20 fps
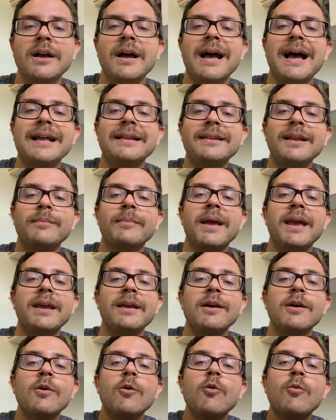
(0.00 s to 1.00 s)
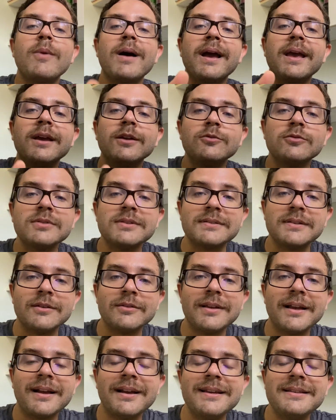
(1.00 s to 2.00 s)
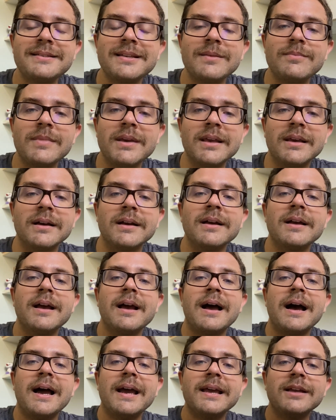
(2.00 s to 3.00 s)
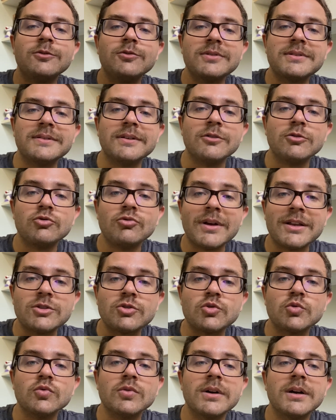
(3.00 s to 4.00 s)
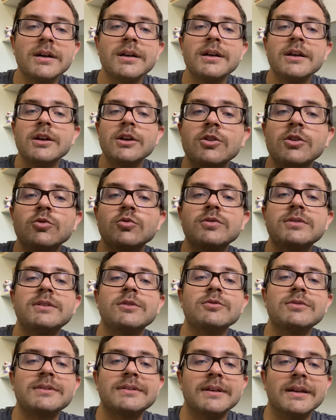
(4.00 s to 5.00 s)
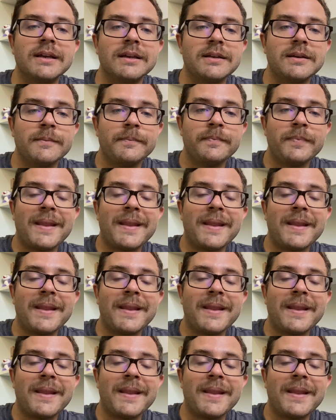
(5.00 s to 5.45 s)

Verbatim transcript: há também uma redução da glicemia, a redução do açúcar no seu sangue.